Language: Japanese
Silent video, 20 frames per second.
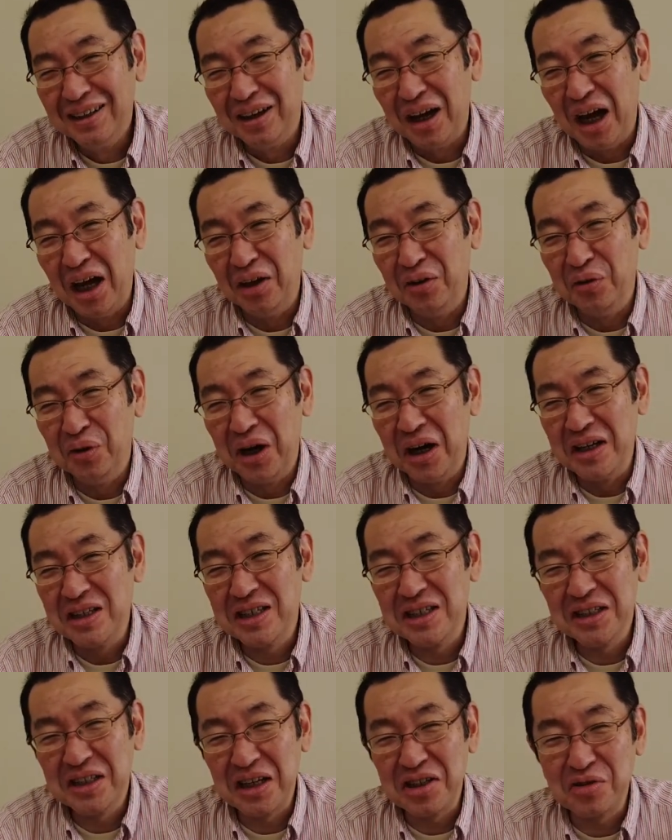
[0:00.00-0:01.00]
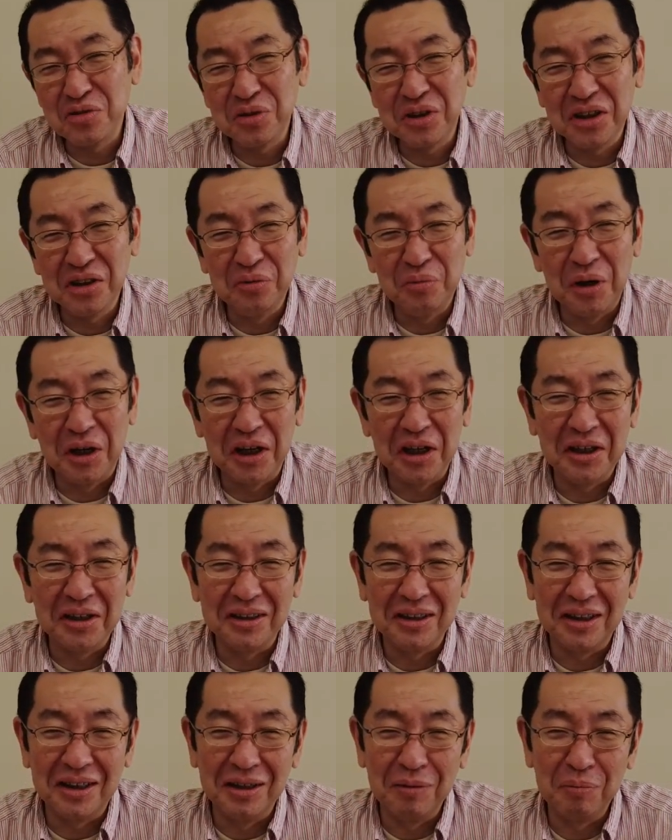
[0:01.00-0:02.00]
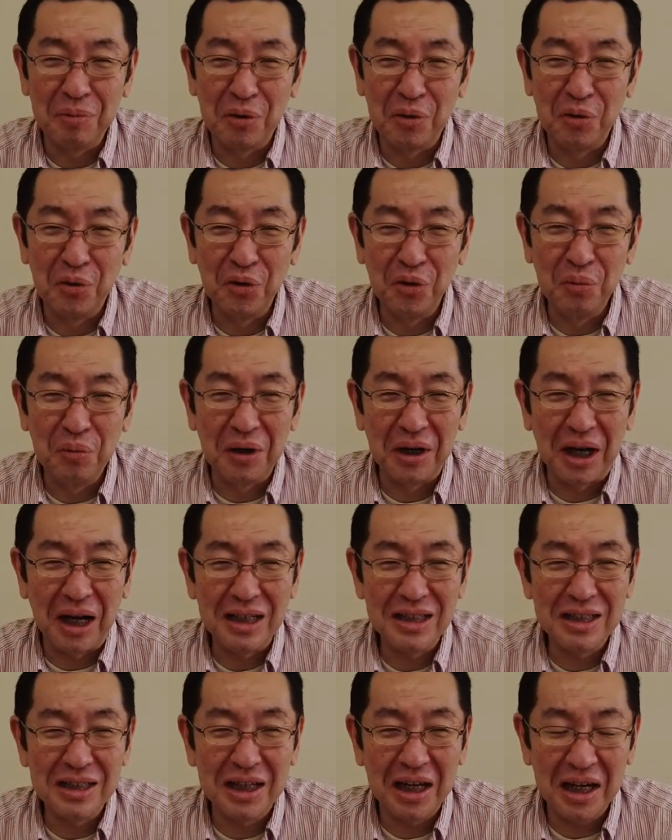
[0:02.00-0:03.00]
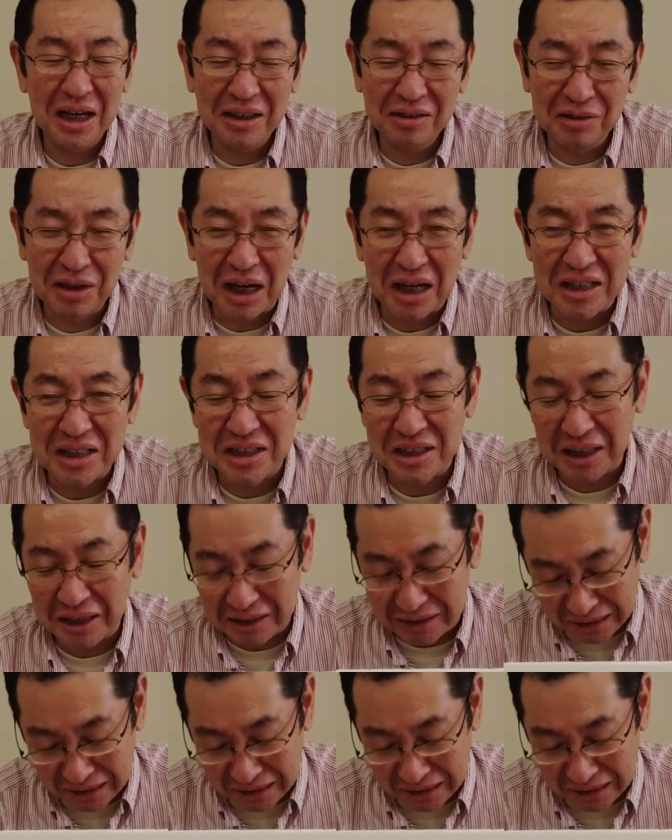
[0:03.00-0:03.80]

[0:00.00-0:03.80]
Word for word: あの安心大賞典の負け方がやっぱこの馬らしからぬ感じだっ